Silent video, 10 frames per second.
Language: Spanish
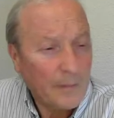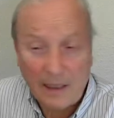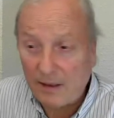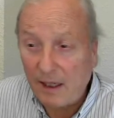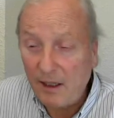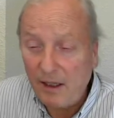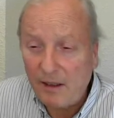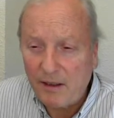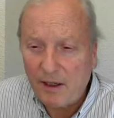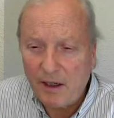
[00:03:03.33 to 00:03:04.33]
hasta
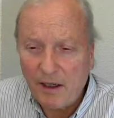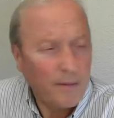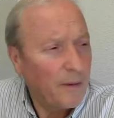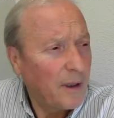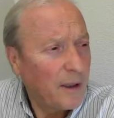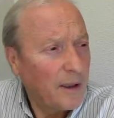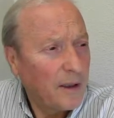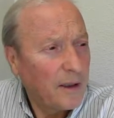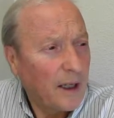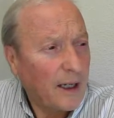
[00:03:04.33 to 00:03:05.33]
Nietzsche,
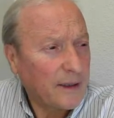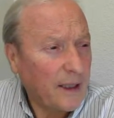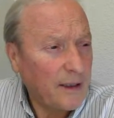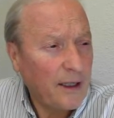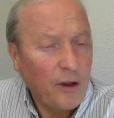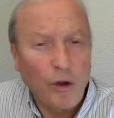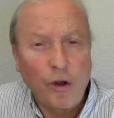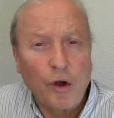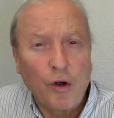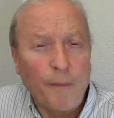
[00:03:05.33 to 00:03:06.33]
hasta el siglo
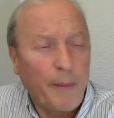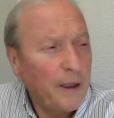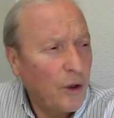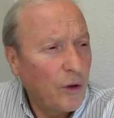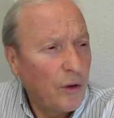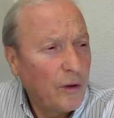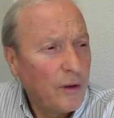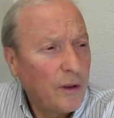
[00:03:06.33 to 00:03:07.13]
de oro español,